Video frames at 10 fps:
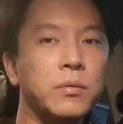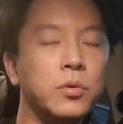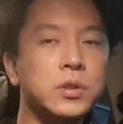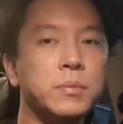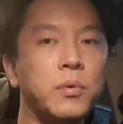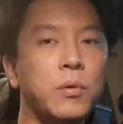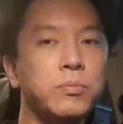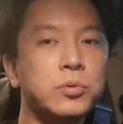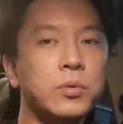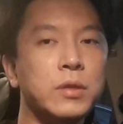혹시 뭐
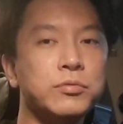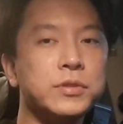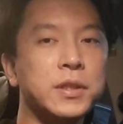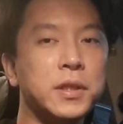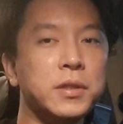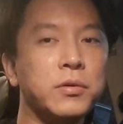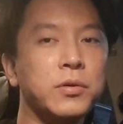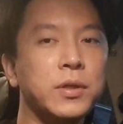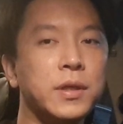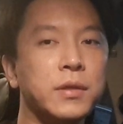부동산 투자나
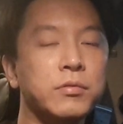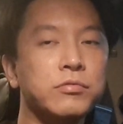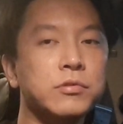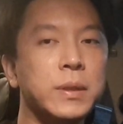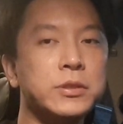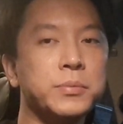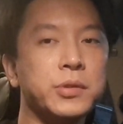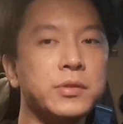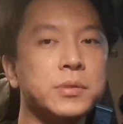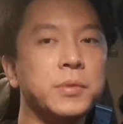이런 거에 대해서 궁금한 점이
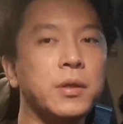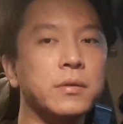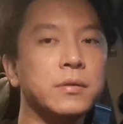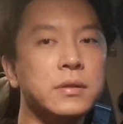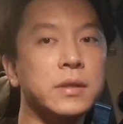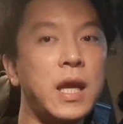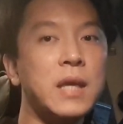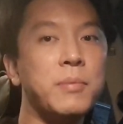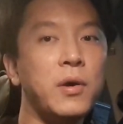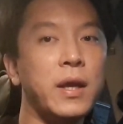있으시면 그
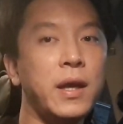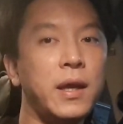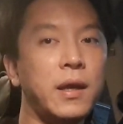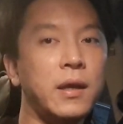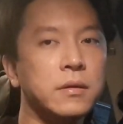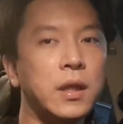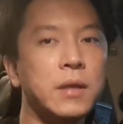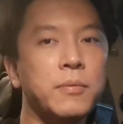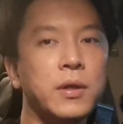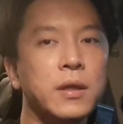네이버에
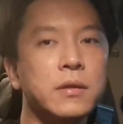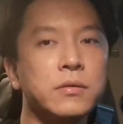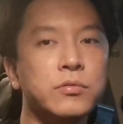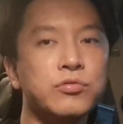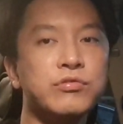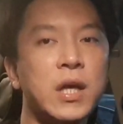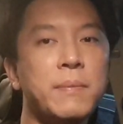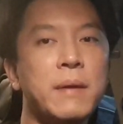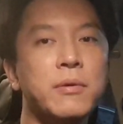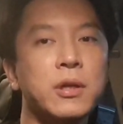네이버에 그
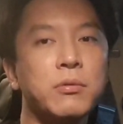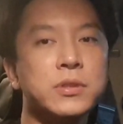유나바머라고